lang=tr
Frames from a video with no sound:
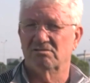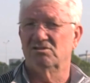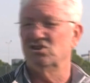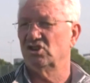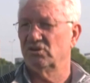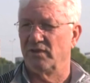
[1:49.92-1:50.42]

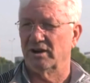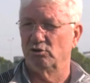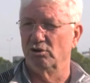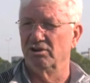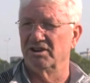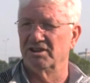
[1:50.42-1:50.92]
dış
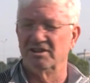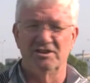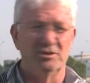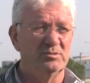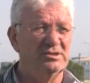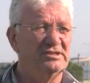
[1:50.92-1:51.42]
faktörleri
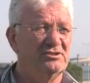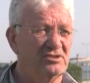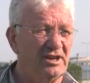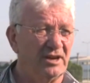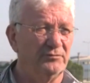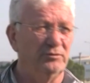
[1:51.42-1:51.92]
dediğimiz
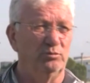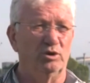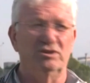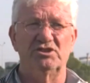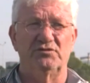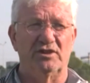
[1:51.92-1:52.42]
yani
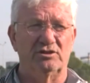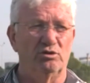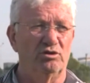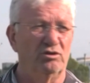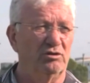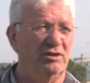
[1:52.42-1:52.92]
futbolun dış
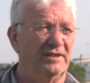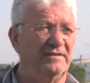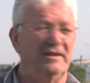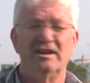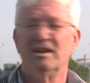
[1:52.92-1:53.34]
faktörleri olan